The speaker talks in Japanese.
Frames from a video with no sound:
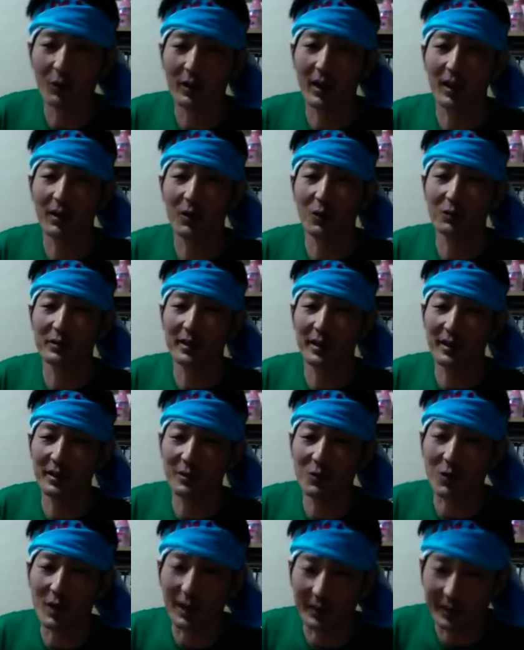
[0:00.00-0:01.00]
茎矯正
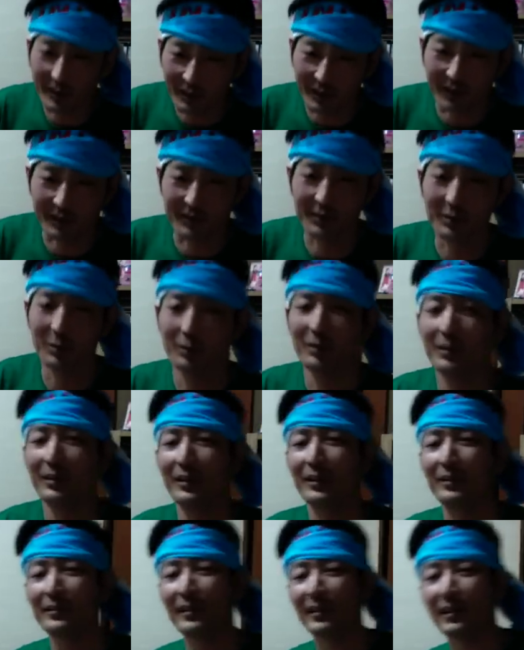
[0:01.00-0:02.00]
リンゴを買ってきたんですよ。
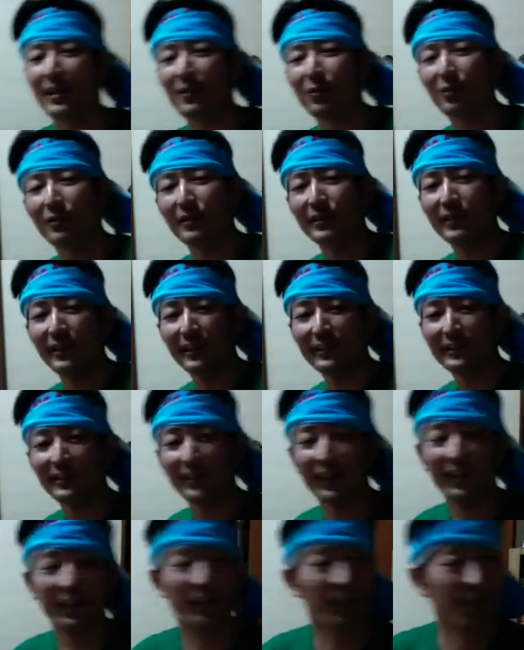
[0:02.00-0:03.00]
だから学校に来てです
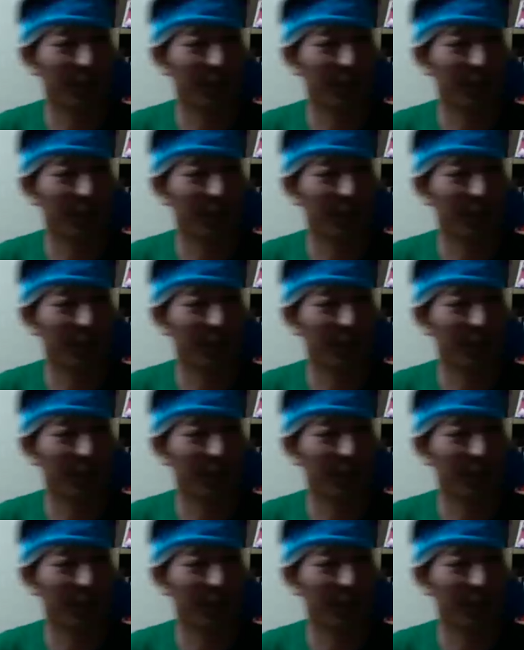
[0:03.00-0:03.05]
ね、